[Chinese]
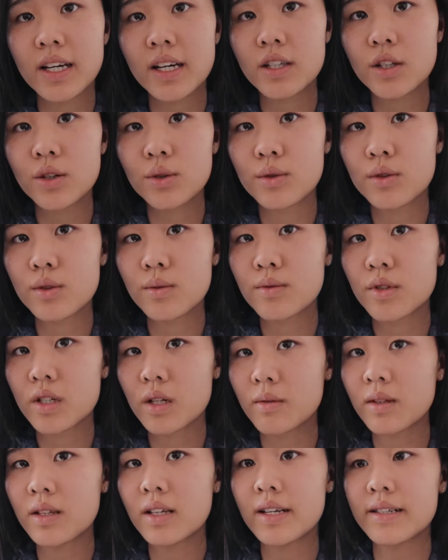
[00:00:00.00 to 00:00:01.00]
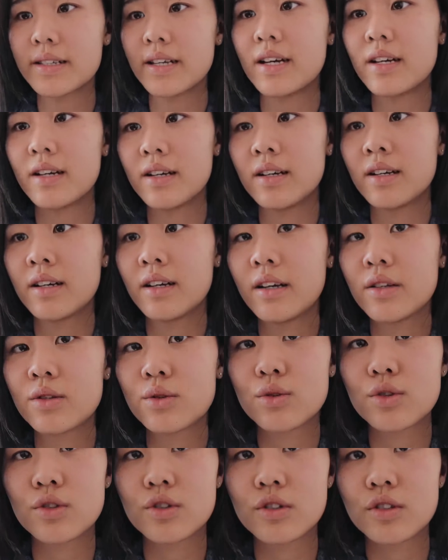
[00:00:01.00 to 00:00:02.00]
看 YouTube 上面大家
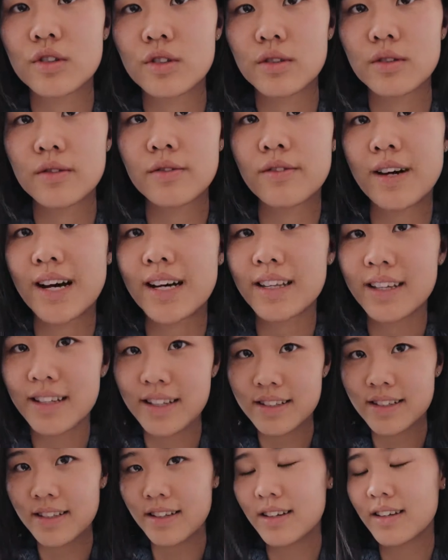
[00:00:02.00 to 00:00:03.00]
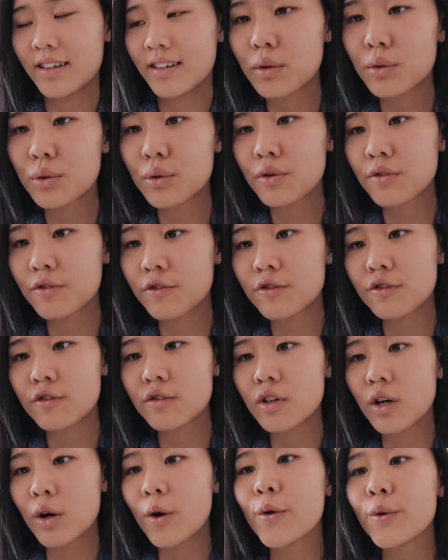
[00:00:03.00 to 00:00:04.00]
就是发的一些关于托
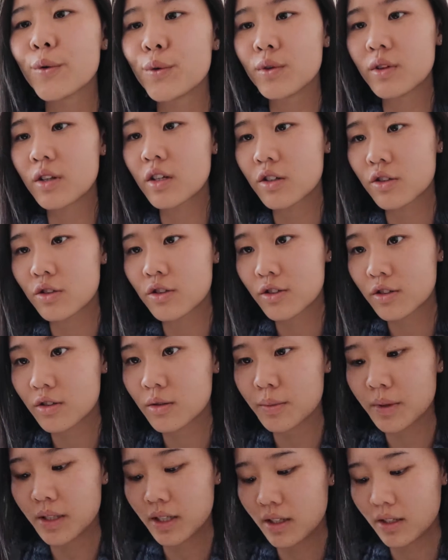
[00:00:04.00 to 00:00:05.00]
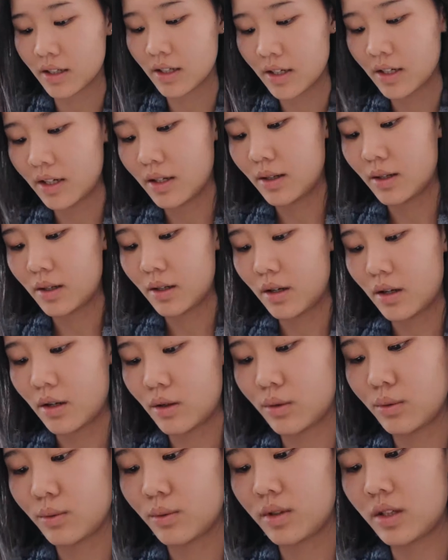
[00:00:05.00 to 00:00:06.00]
福口语的视频，
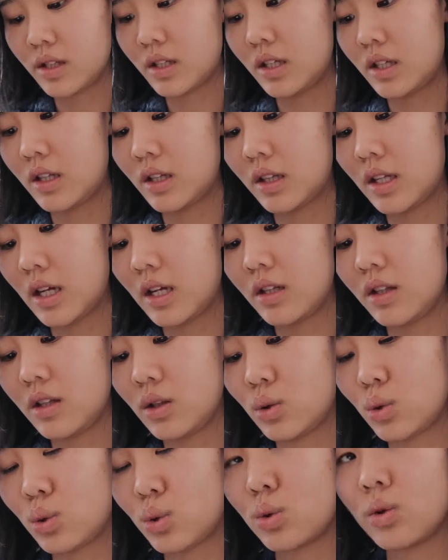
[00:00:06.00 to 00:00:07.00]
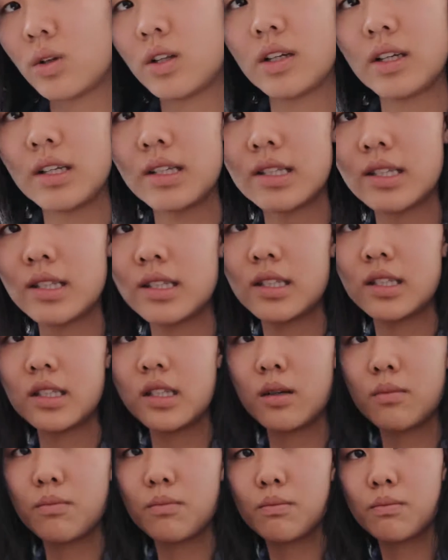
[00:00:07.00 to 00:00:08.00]
然后简单的做了一
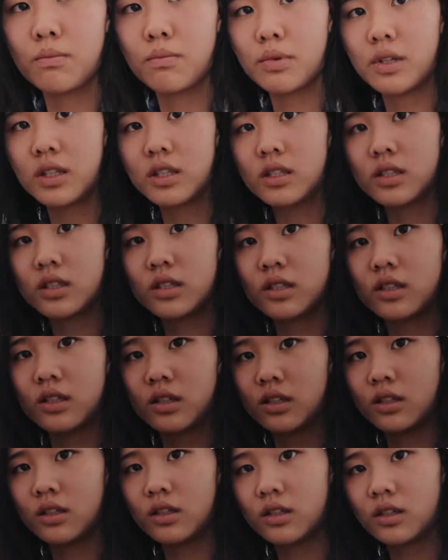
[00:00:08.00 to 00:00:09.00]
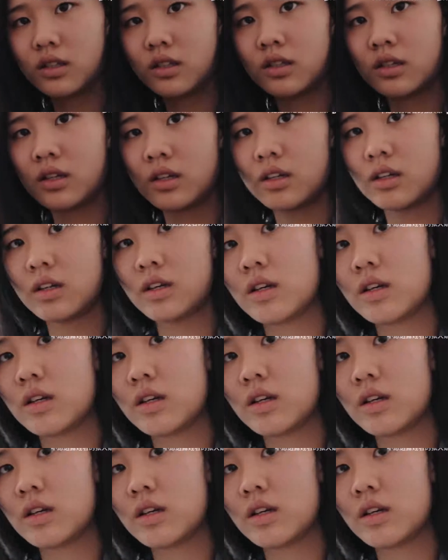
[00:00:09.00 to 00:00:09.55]
些笔记。